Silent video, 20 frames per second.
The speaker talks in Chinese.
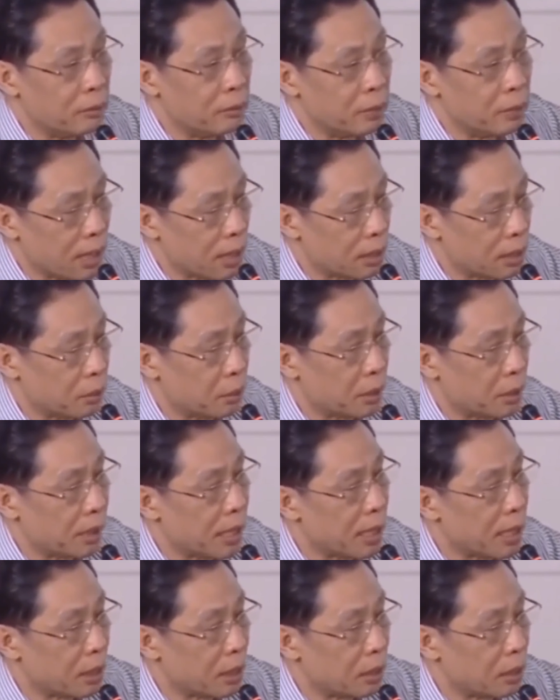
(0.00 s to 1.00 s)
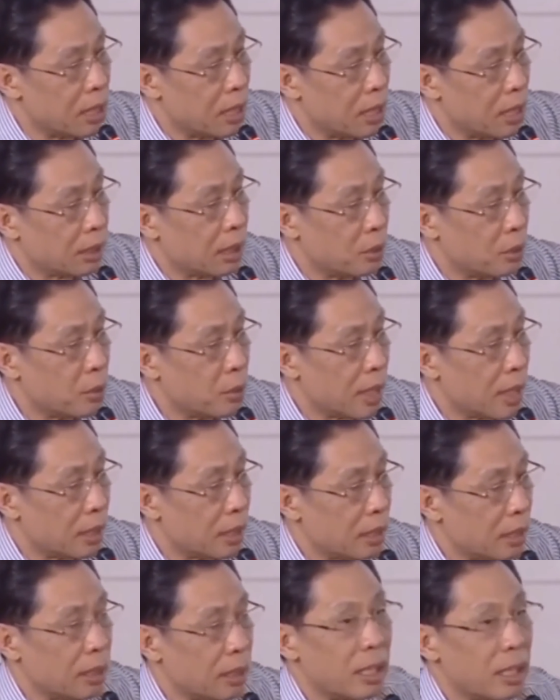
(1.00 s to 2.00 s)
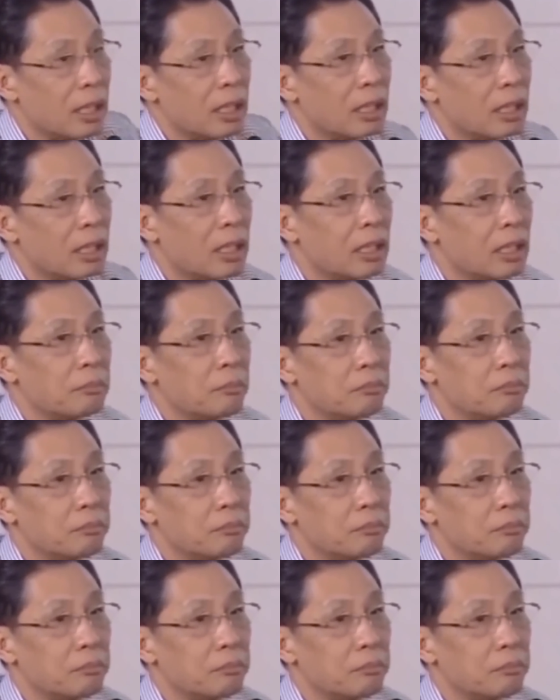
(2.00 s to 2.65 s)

因为上次我见到这个医院的那个